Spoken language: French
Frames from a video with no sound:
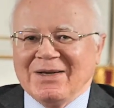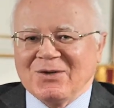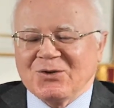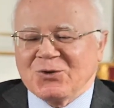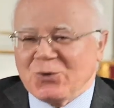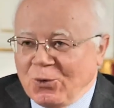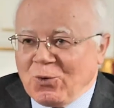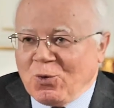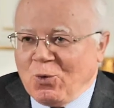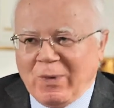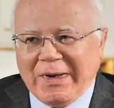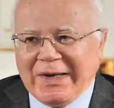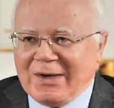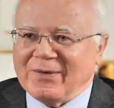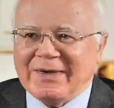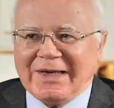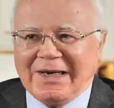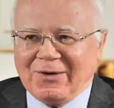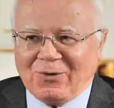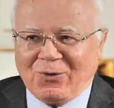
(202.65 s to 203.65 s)

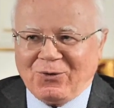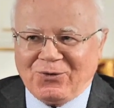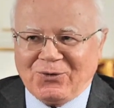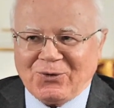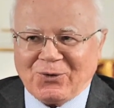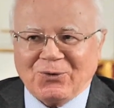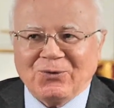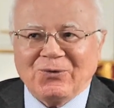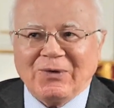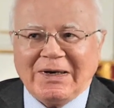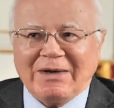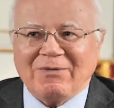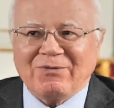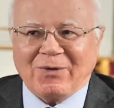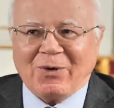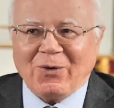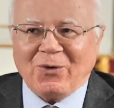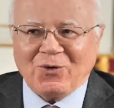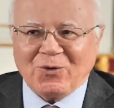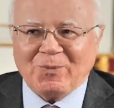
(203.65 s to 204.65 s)
secouer en quelque sorte la
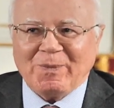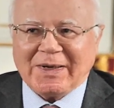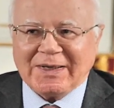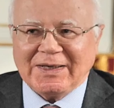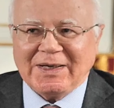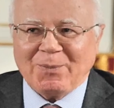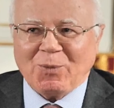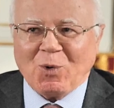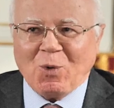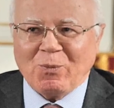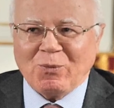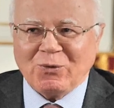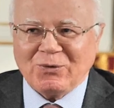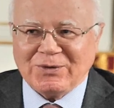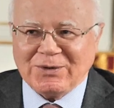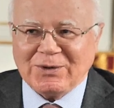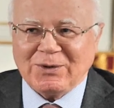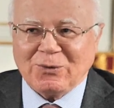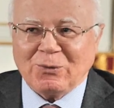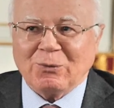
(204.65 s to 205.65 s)
France par des
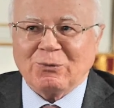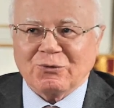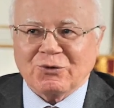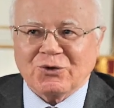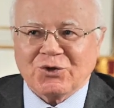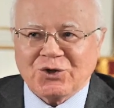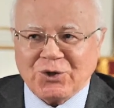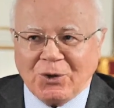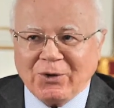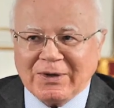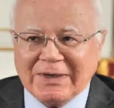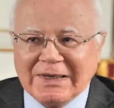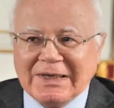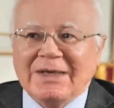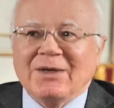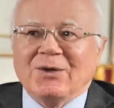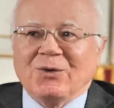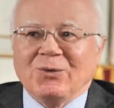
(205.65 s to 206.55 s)
propositions chocs